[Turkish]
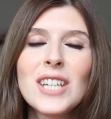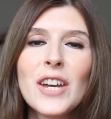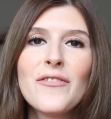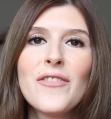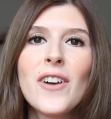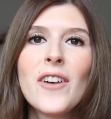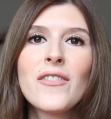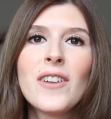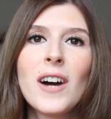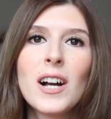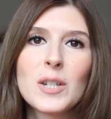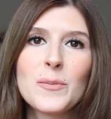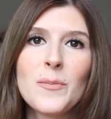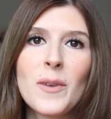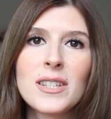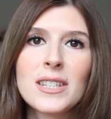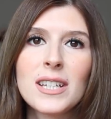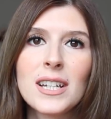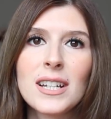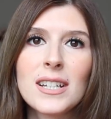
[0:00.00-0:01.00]
şeffaf kaş
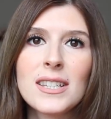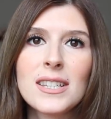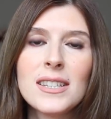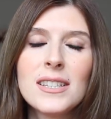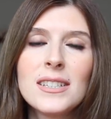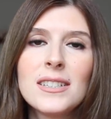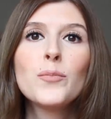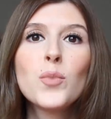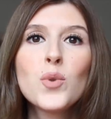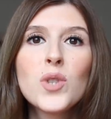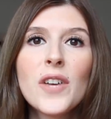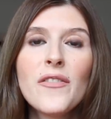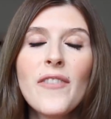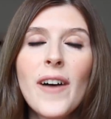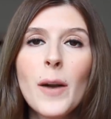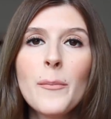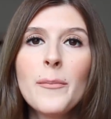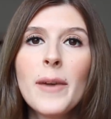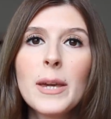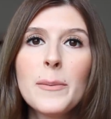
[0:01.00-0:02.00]
maskarasıdır. Bu
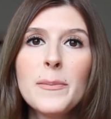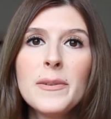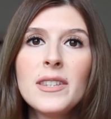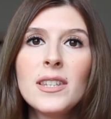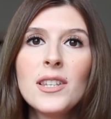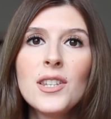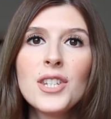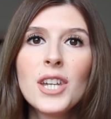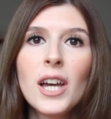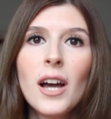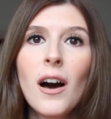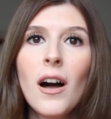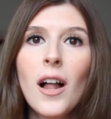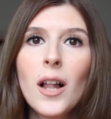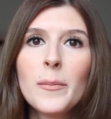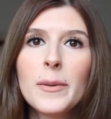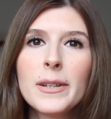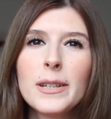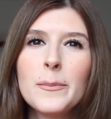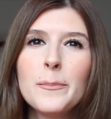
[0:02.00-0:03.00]
sefer MAC bitince
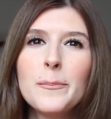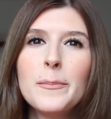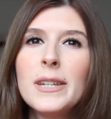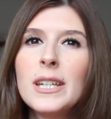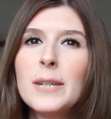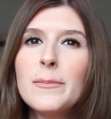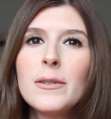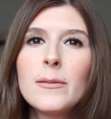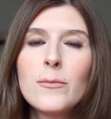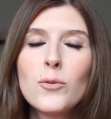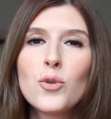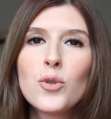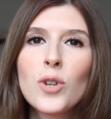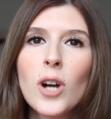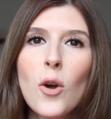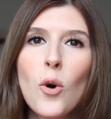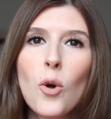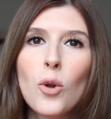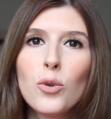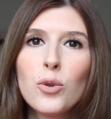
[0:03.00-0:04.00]
almadım.
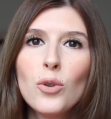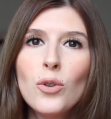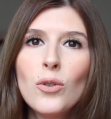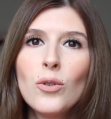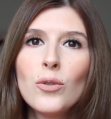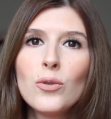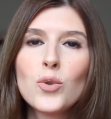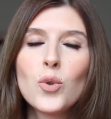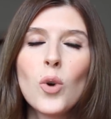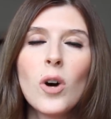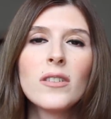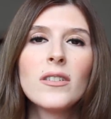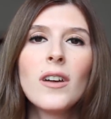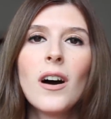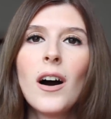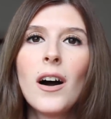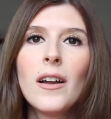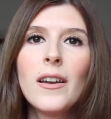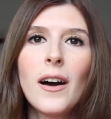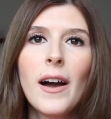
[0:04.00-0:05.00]
1-1,5 ay oldu. Şu
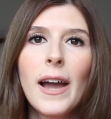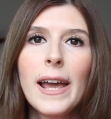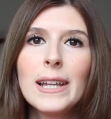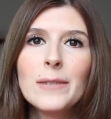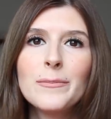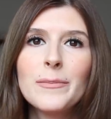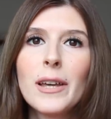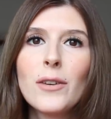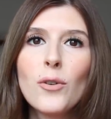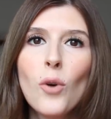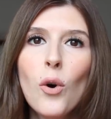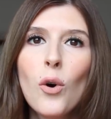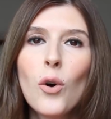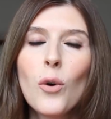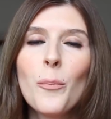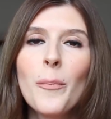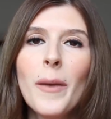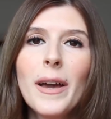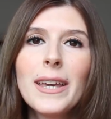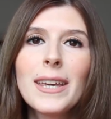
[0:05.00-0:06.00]
anda hala elimde yok
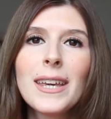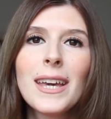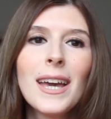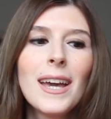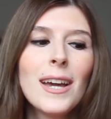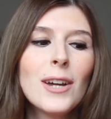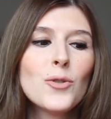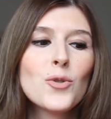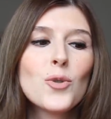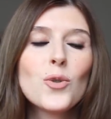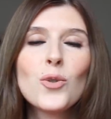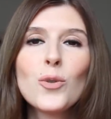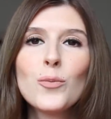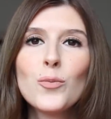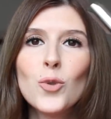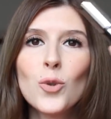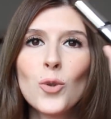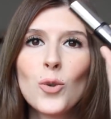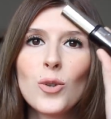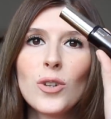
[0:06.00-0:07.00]
MAC.
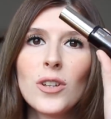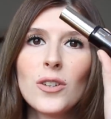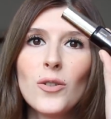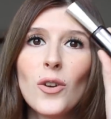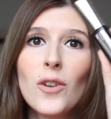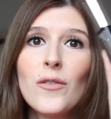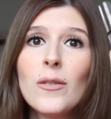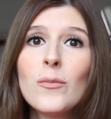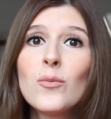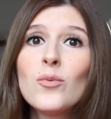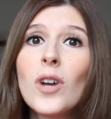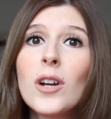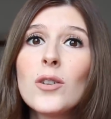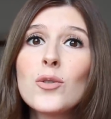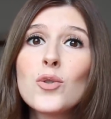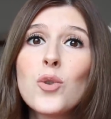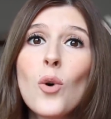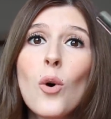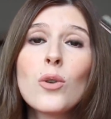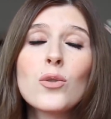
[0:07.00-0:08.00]
Çünkü bunu kullanıyorum ve
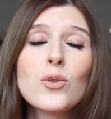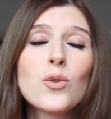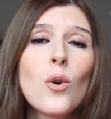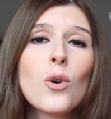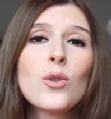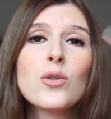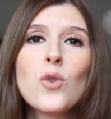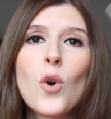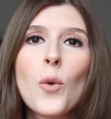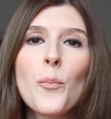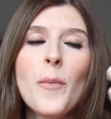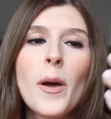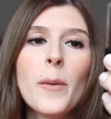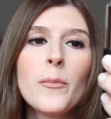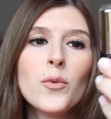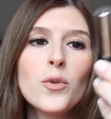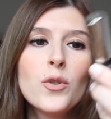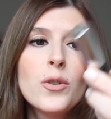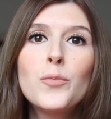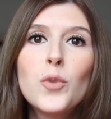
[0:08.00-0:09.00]
bundan çok çok çok
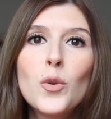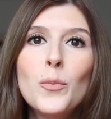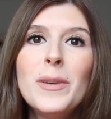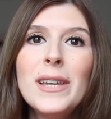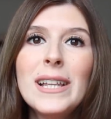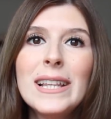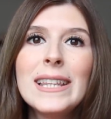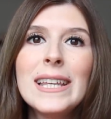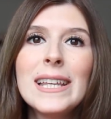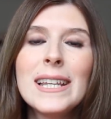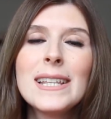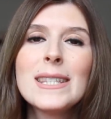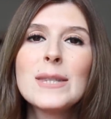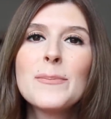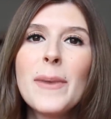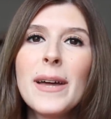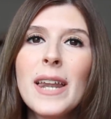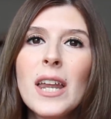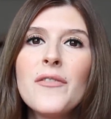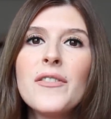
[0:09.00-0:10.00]
memnunum. Bu
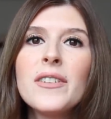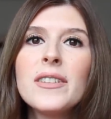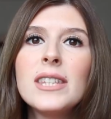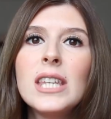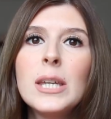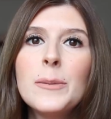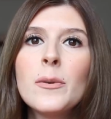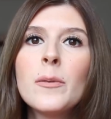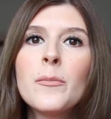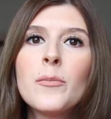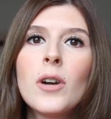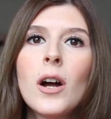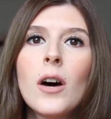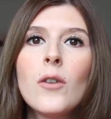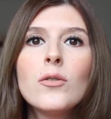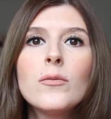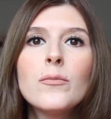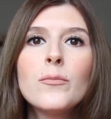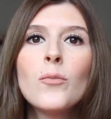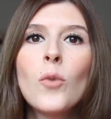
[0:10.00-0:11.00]
bildiğiniz Benefit Gimme
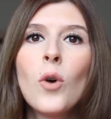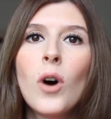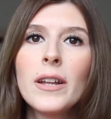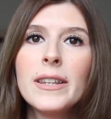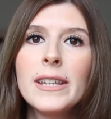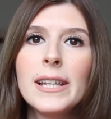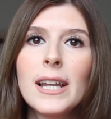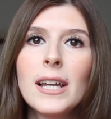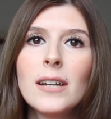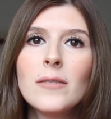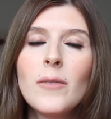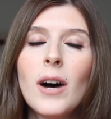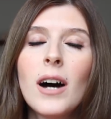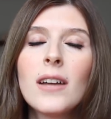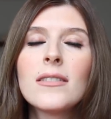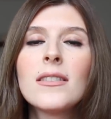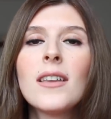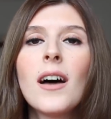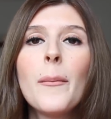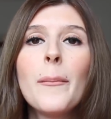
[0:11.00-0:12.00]
Brown muadili.
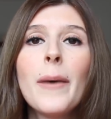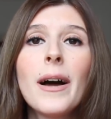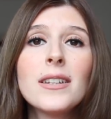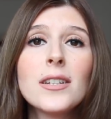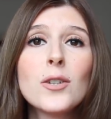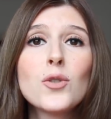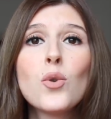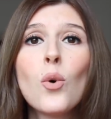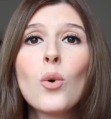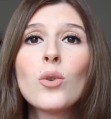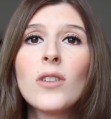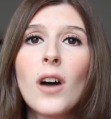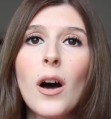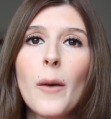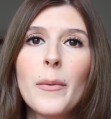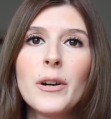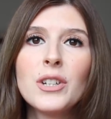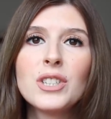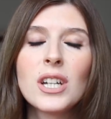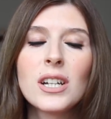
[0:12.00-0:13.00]
Hatta bende çok
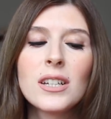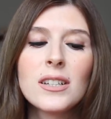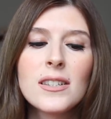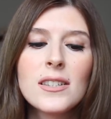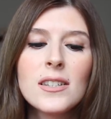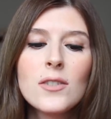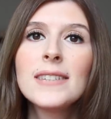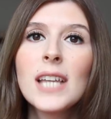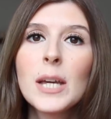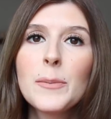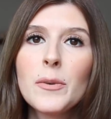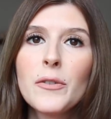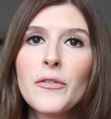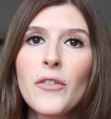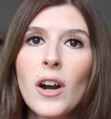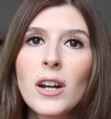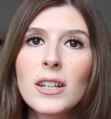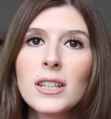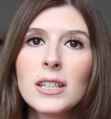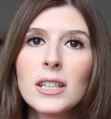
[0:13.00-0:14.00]
daha başarılısı. Tek bir
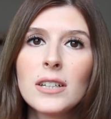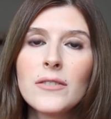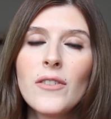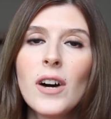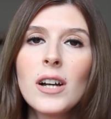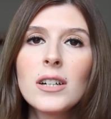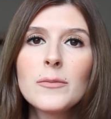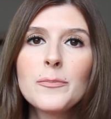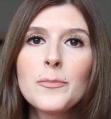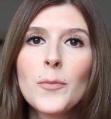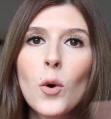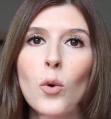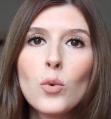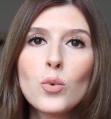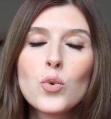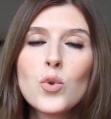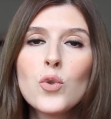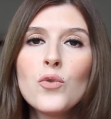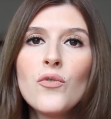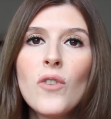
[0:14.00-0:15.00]
farkları var
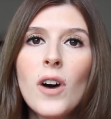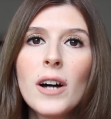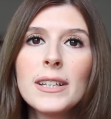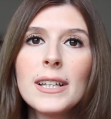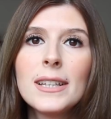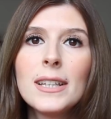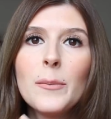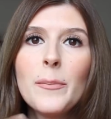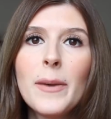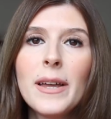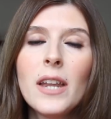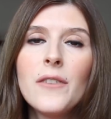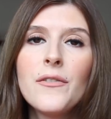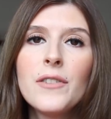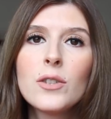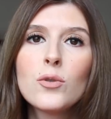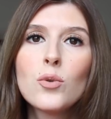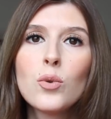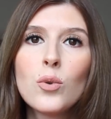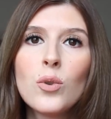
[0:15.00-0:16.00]
uzun vadede
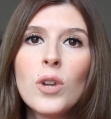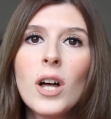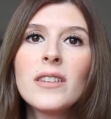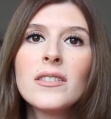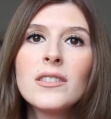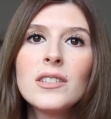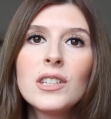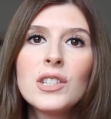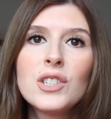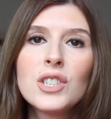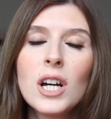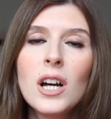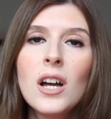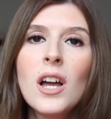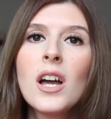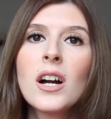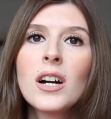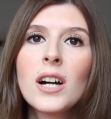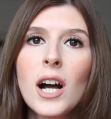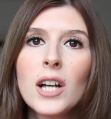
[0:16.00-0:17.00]
benefit kullandıkça
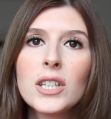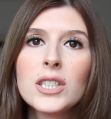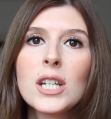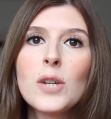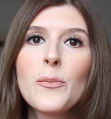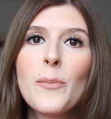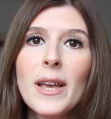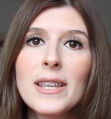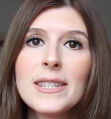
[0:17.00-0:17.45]
kaşları